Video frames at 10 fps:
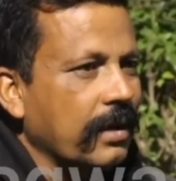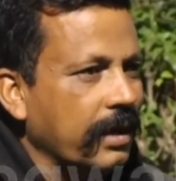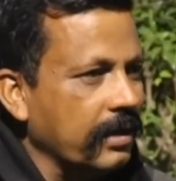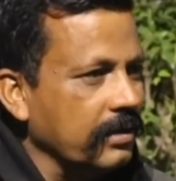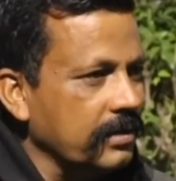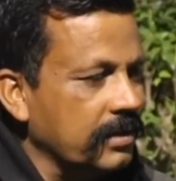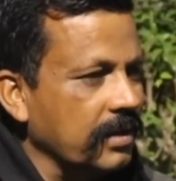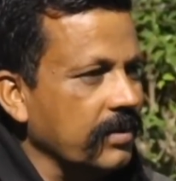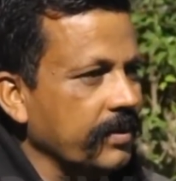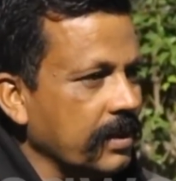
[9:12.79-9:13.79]
हर एक
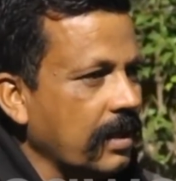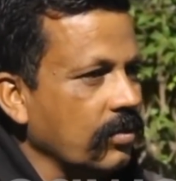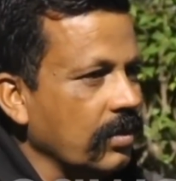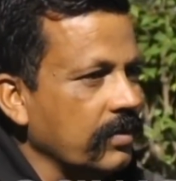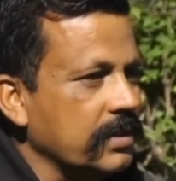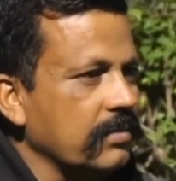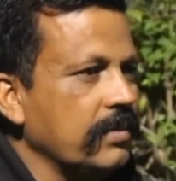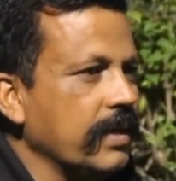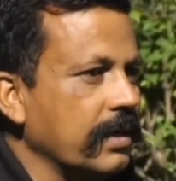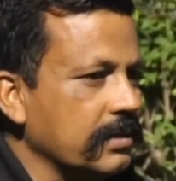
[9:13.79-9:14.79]
जितने भी अभी तक आंदोलन में
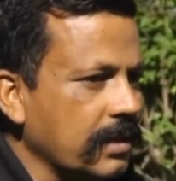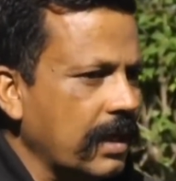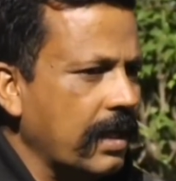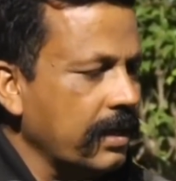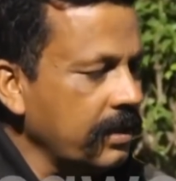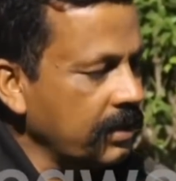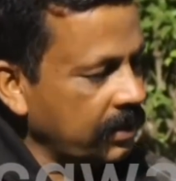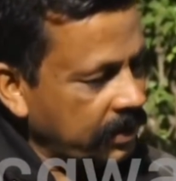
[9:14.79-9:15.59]
सभी में अग्रसर रहा है